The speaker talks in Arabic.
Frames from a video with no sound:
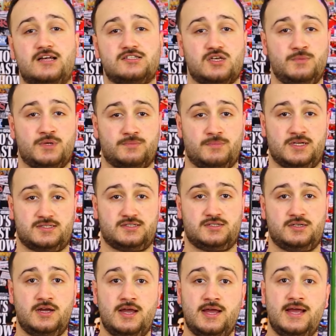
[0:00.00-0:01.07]
عاصمة مصر
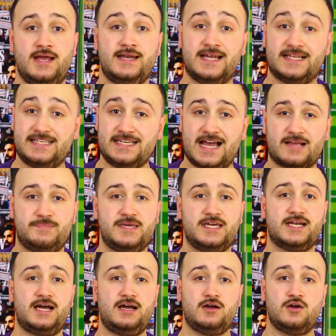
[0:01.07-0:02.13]
نتيجة
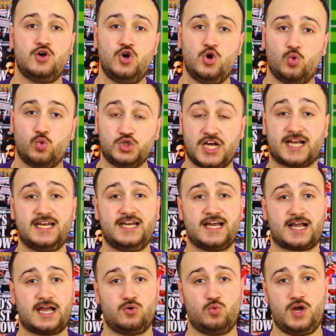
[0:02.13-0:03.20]
كبيرة
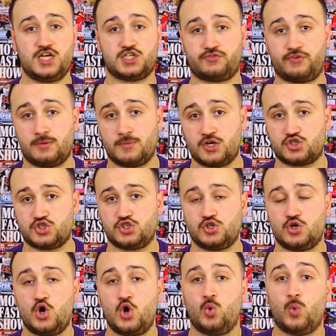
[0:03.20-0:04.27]
وشكلنا كان وحش في الماتش
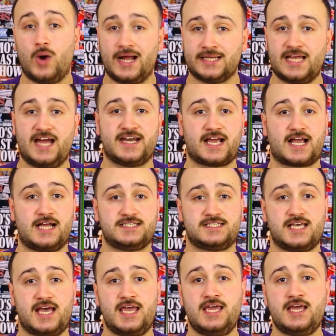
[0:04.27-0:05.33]
وأدائنا كان
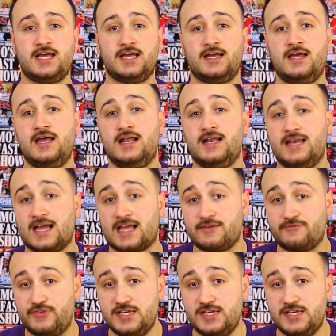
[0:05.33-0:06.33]
سيء لكن في